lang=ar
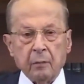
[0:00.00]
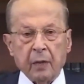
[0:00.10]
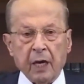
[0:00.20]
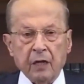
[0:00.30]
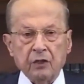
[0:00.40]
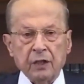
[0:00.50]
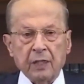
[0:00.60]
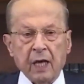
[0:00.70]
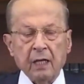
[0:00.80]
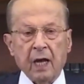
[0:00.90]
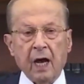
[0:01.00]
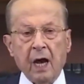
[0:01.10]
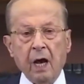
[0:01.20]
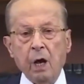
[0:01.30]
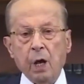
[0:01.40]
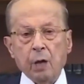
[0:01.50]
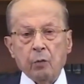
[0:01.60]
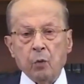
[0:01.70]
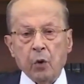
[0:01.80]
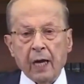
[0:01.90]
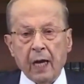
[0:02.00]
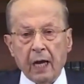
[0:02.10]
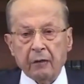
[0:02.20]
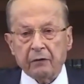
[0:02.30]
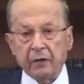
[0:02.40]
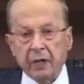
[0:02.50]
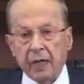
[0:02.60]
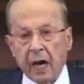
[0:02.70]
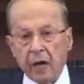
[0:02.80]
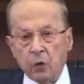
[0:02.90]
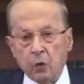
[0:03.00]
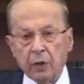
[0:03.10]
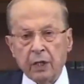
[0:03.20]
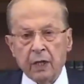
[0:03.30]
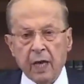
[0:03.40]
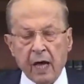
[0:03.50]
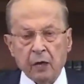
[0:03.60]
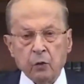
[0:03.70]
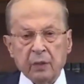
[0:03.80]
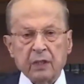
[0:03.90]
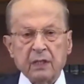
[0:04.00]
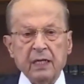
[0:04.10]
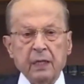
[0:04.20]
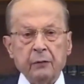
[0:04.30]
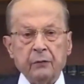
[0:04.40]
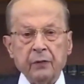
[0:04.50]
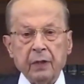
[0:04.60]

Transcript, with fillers: بحجة أنها مخالفة لقانون النقد والتسليف